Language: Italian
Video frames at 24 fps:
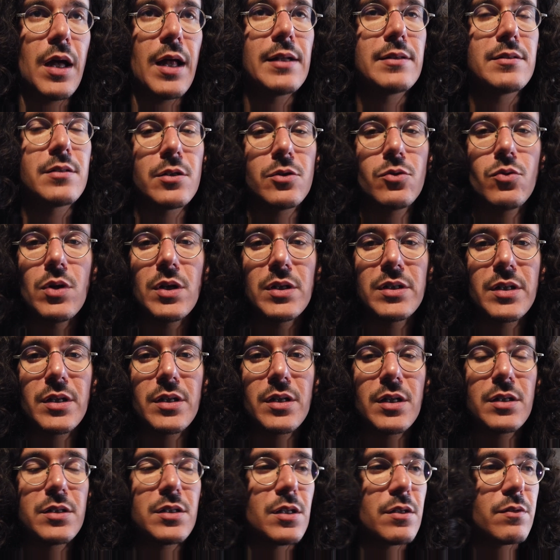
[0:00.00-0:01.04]
altre due
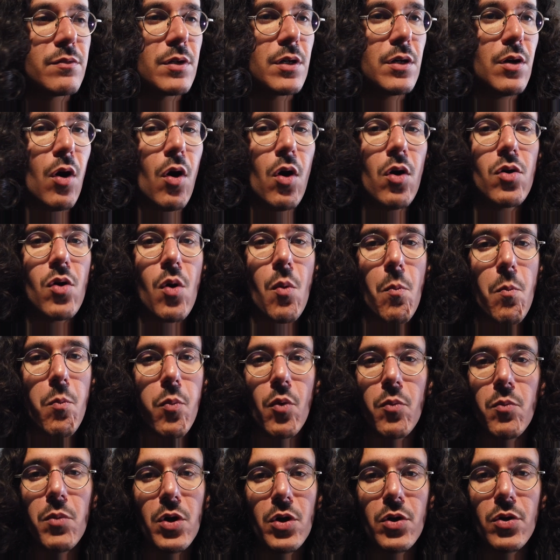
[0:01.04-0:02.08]
alternative o non
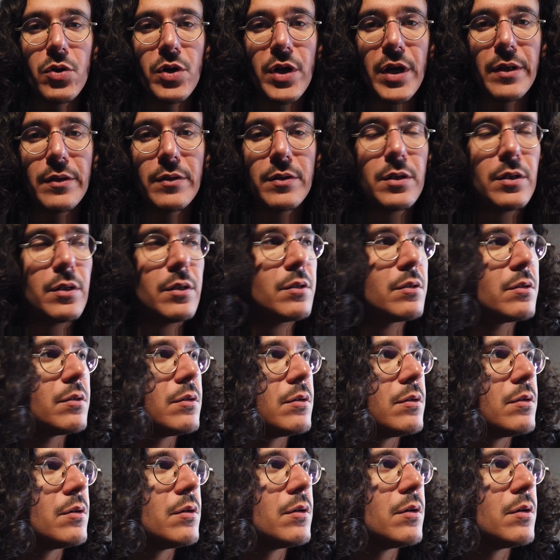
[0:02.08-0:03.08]
pubblico niente